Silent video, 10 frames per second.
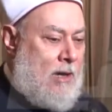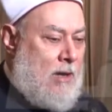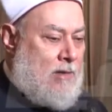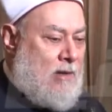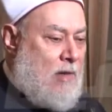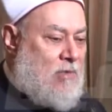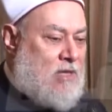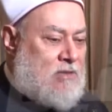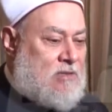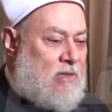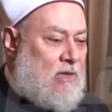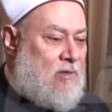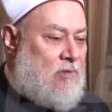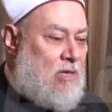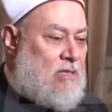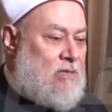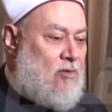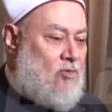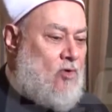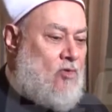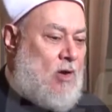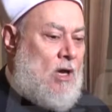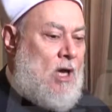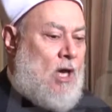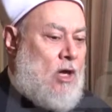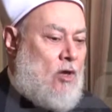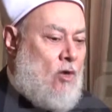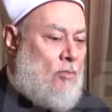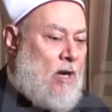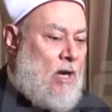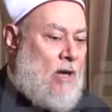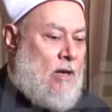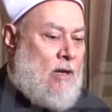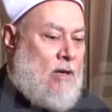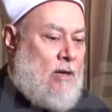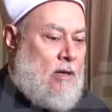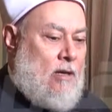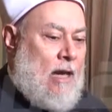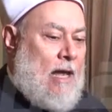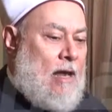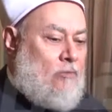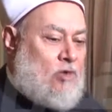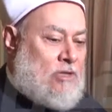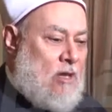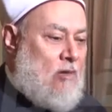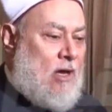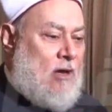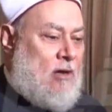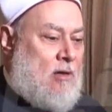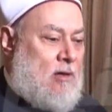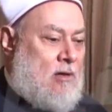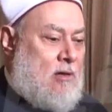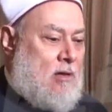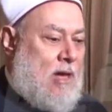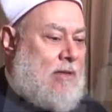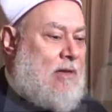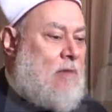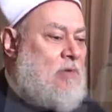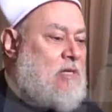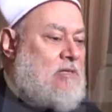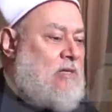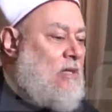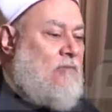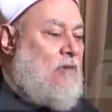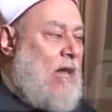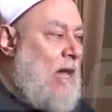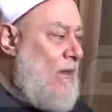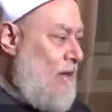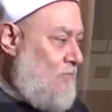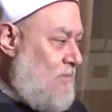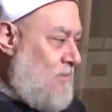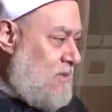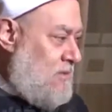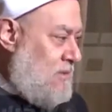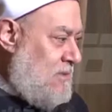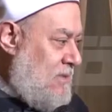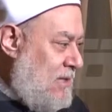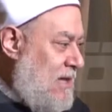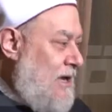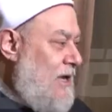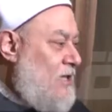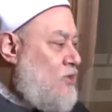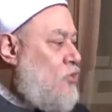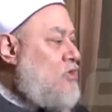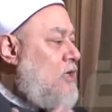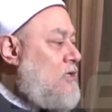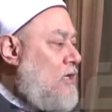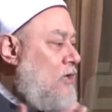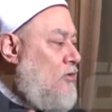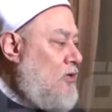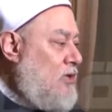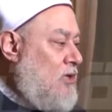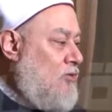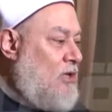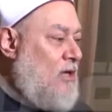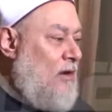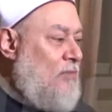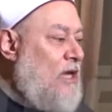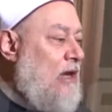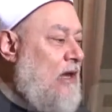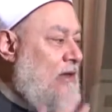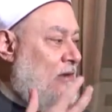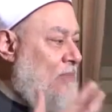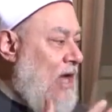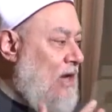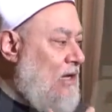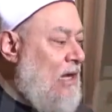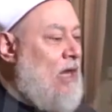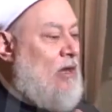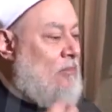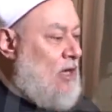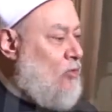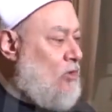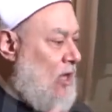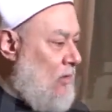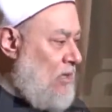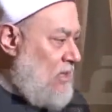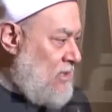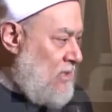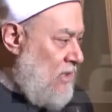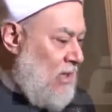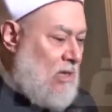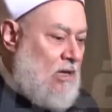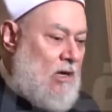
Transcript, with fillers: التأمين الصحي بحيث ان هو يبقى على مستوى التأمين الصحي في العالم السوشيال سيكيورتي والتأمين الاجتماعي اللي منه التأمين الصحي